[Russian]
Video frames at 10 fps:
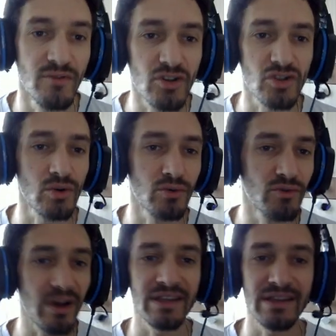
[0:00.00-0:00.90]
Вышел
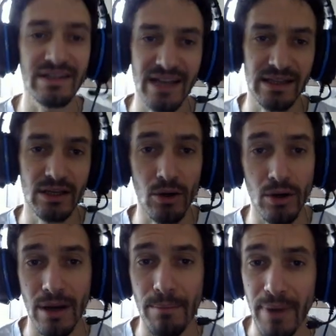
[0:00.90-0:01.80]
два дня назад
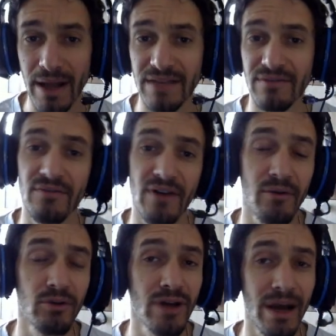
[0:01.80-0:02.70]
игрок компании
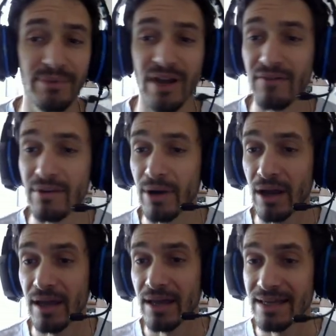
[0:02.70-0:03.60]
FIFA World Cup на выбор,
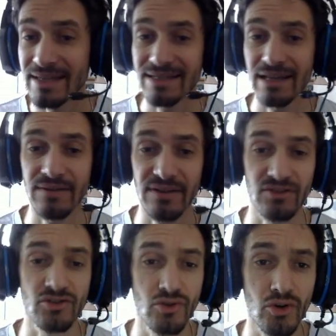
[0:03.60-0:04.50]
и,
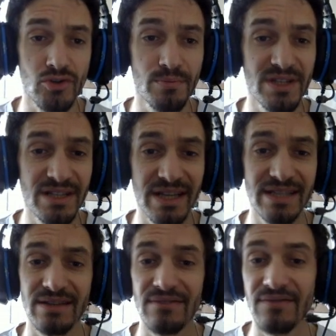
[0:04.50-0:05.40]
соответственно, что же мы
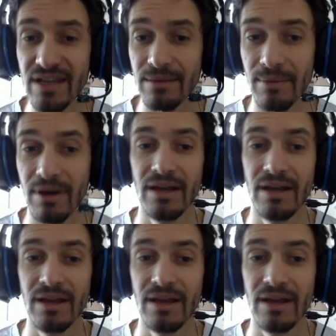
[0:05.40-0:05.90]
здесь видим?